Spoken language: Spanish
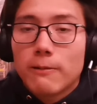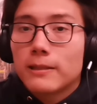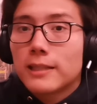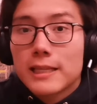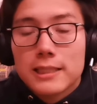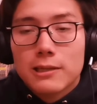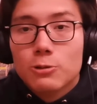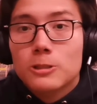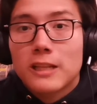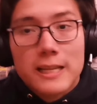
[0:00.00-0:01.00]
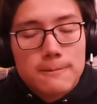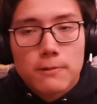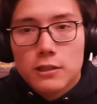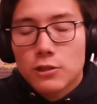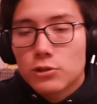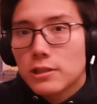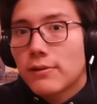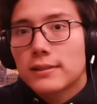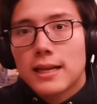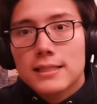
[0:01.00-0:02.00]
Ahorita van 3 ganados, 3
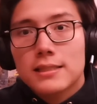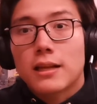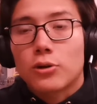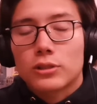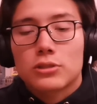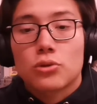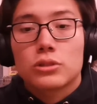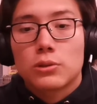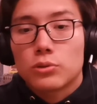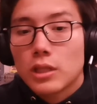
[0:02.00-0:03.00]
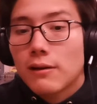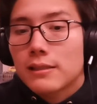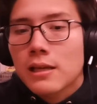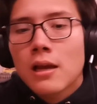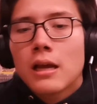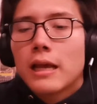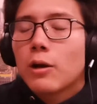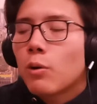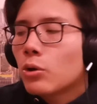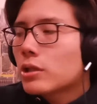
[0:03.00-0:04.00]
perdidos. Llevan 3 derrotas consecutivas
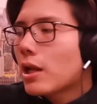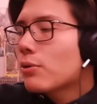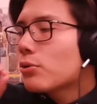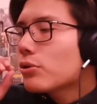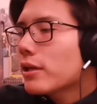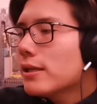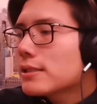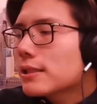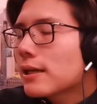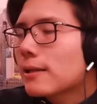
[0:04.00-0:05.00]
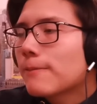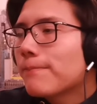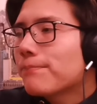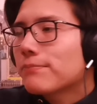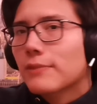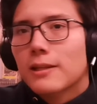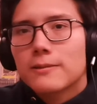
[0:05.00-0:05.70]
en contra de unos Raiders que...